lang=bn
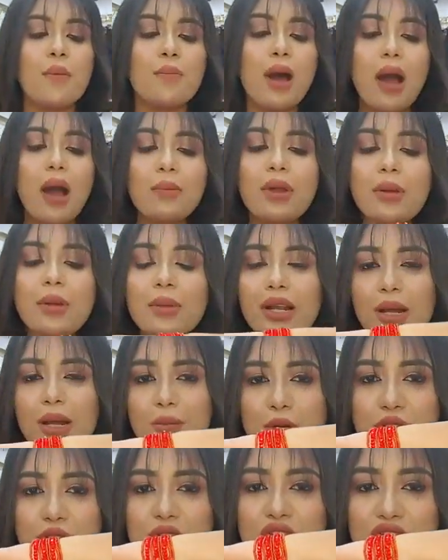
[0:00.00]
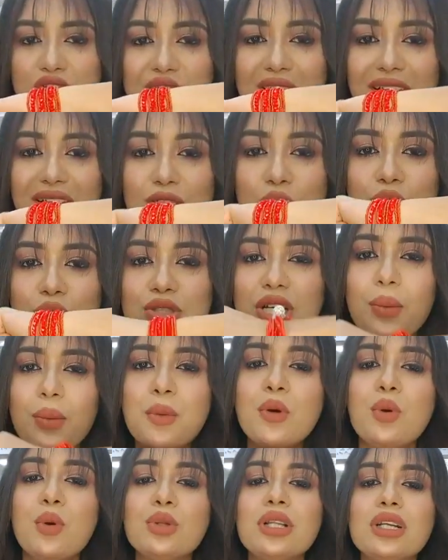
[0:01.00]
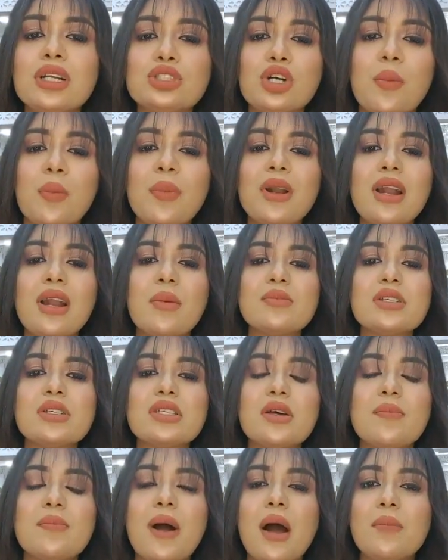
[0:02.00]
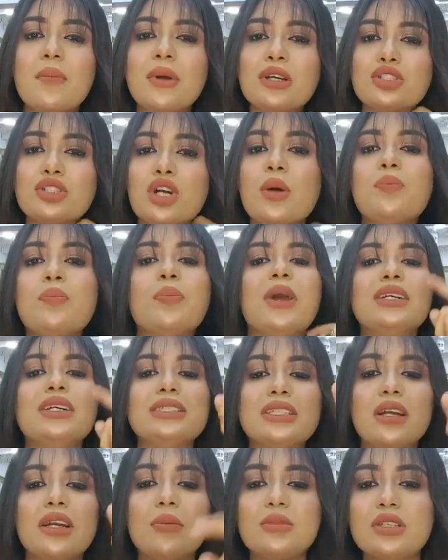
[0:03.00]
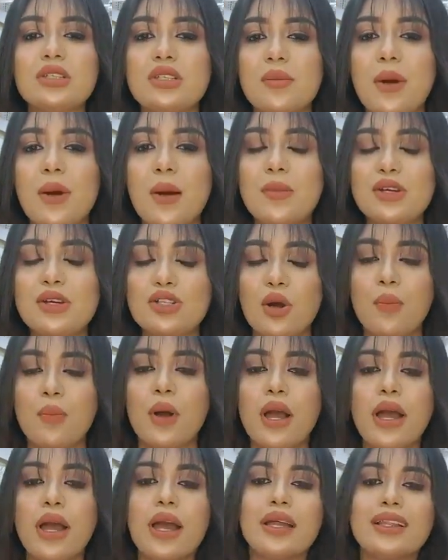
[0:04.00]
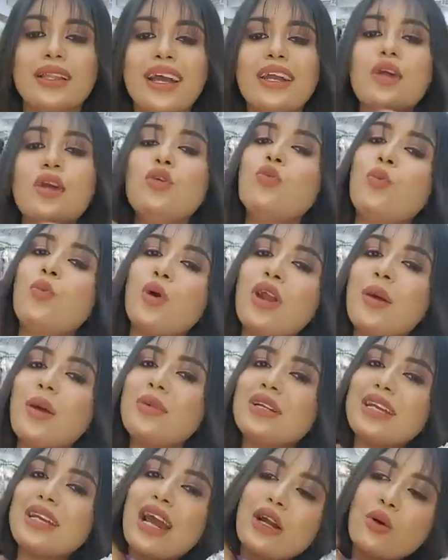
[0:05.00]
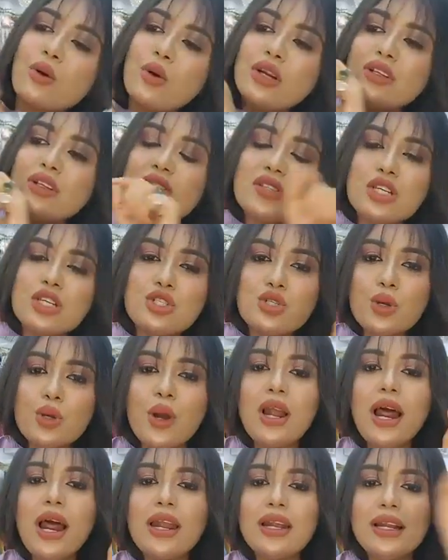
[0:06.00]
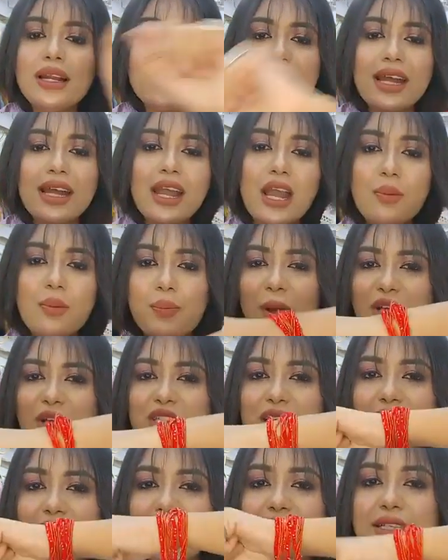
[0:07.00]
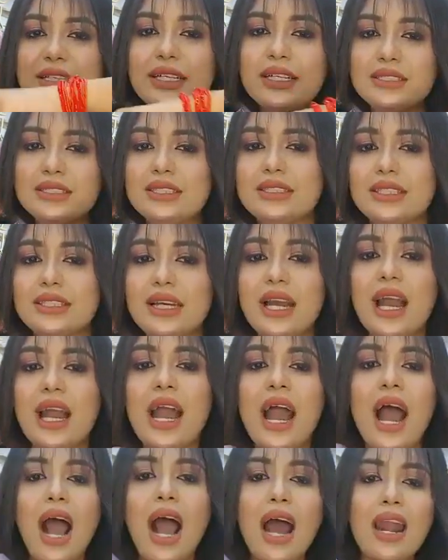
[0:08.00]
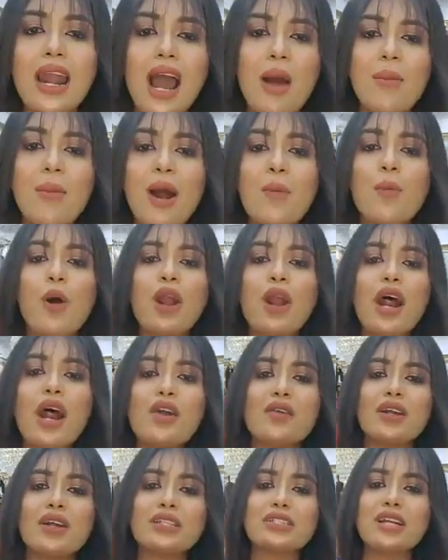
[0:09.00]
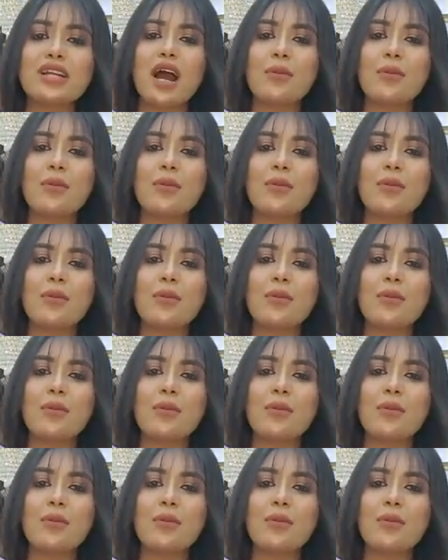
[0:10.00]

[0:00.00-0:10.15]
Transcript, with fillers: মা মেয়ে মিলে বিজনেস স্টার্ট করছে এবং ওদের শপের নাম দিছে মা মেয়ে সব পেজের নাম দিছে মা মেয়ে সব দেখেন উপরে আমি ট্যাগ করে দিছি জুয়েলারি লিখে এই পেজের লিঙ্ক দিয়ে দিছি আর আমার পরা ড্রেসটা